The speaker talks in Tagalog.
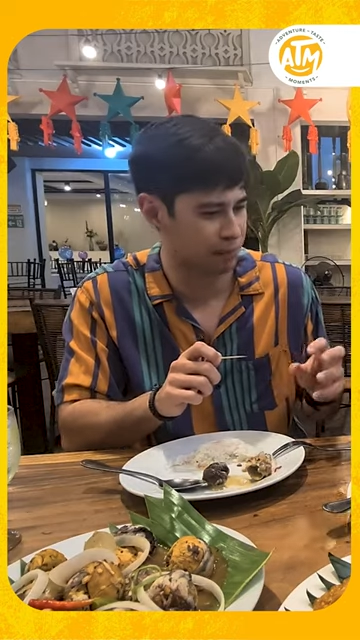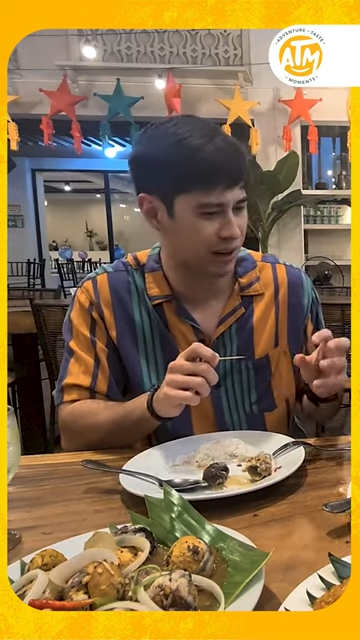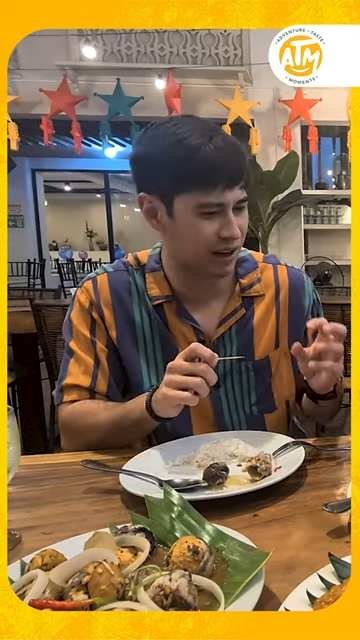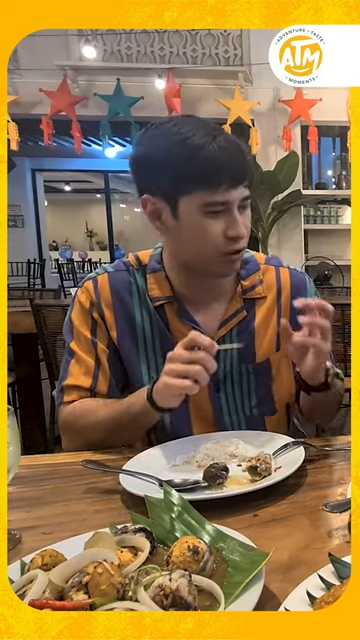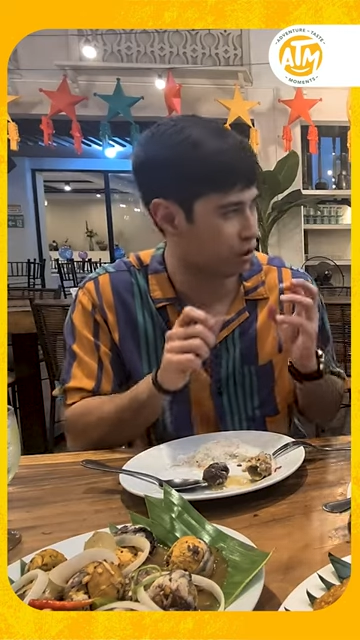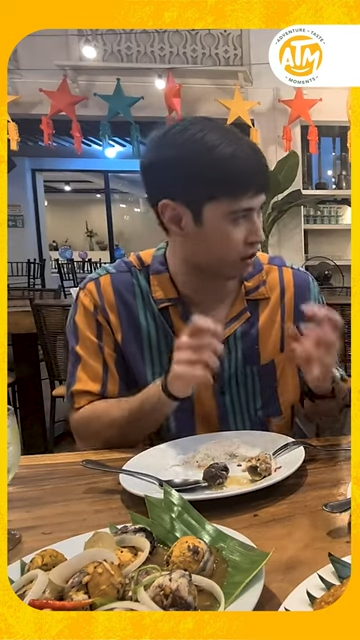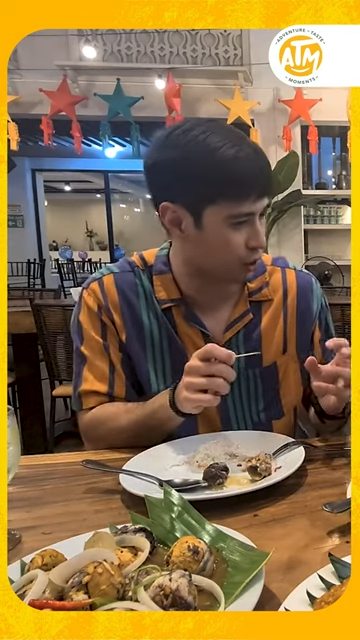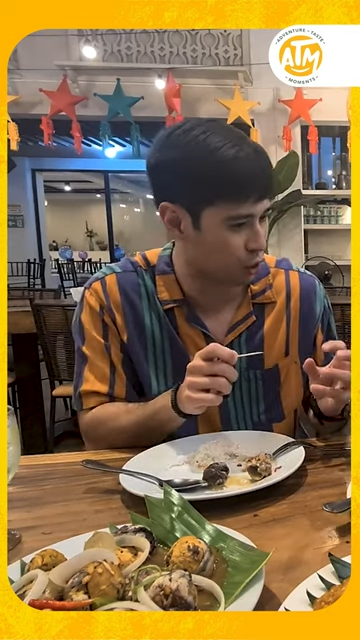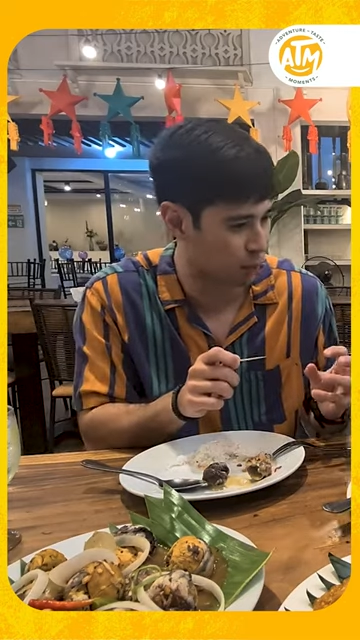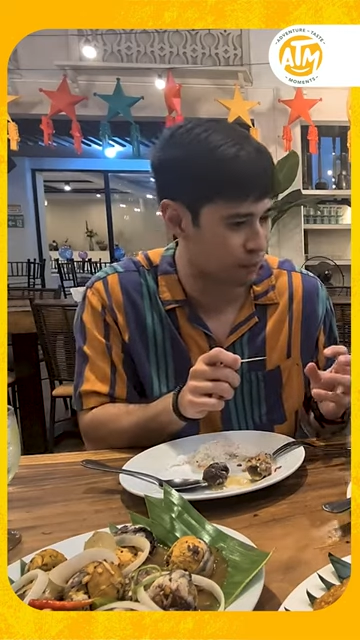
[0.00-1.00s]
parang ano sa
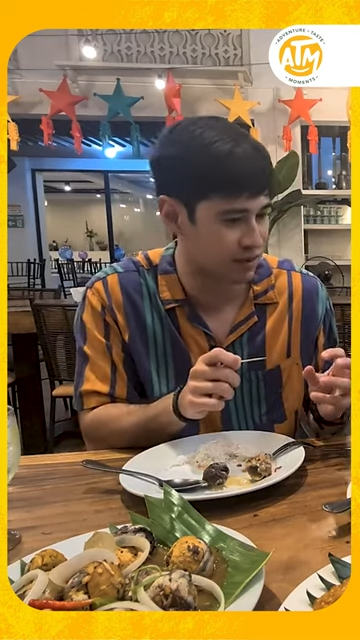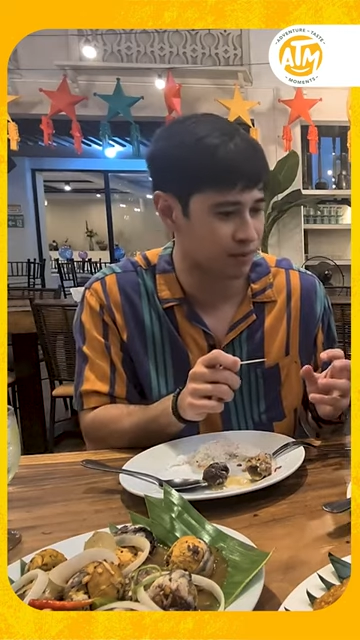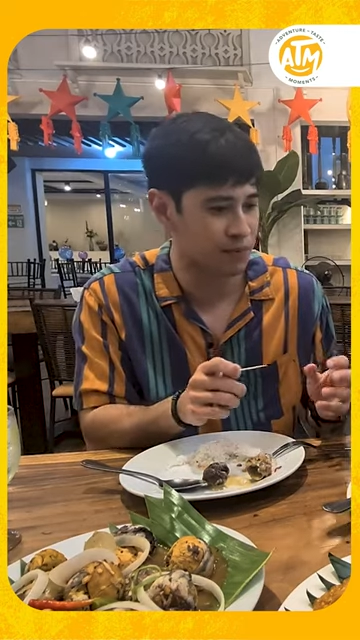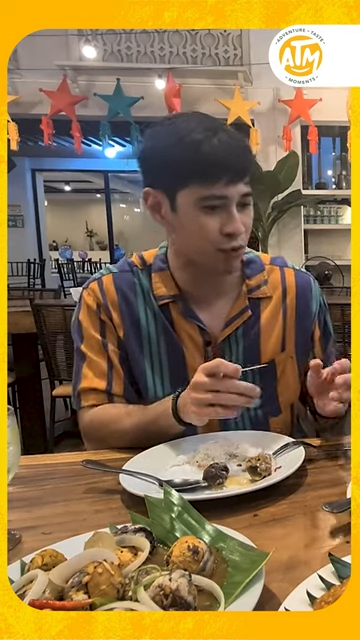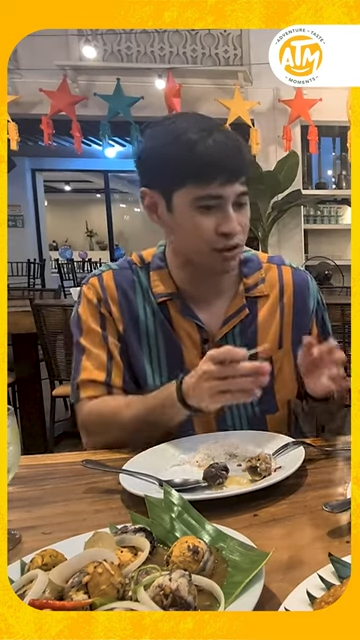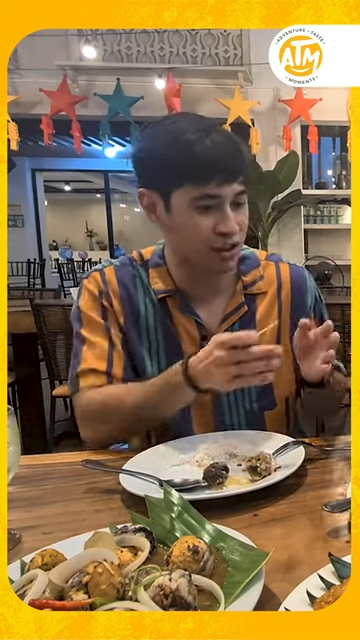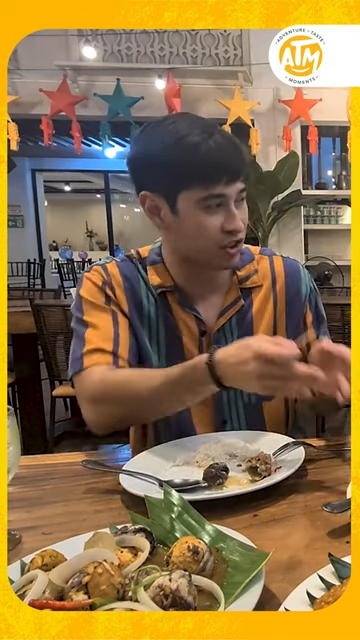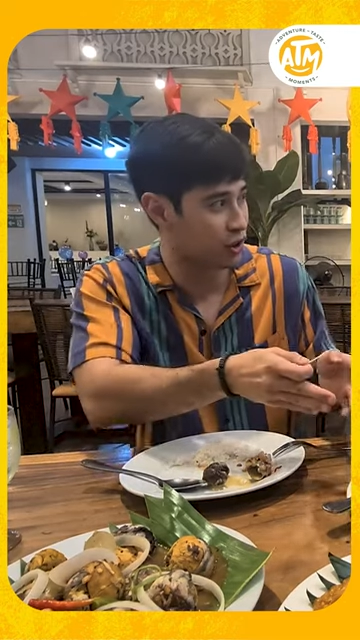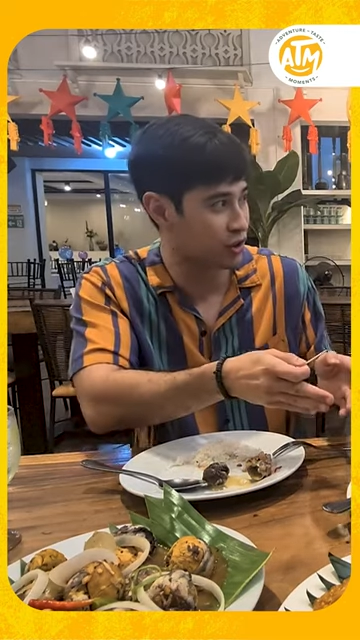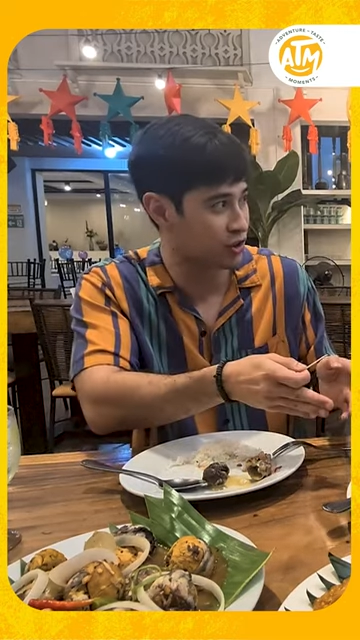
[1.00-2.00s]
loob. But with the
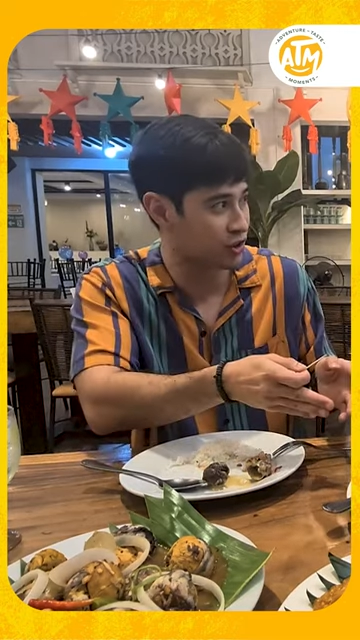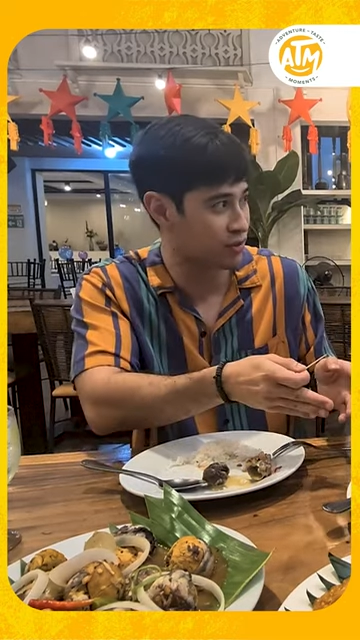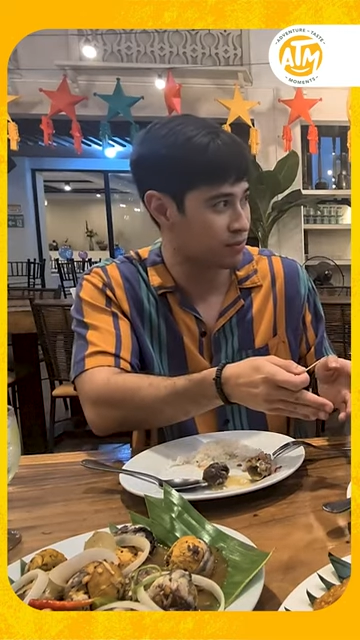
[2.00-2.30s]
sauce,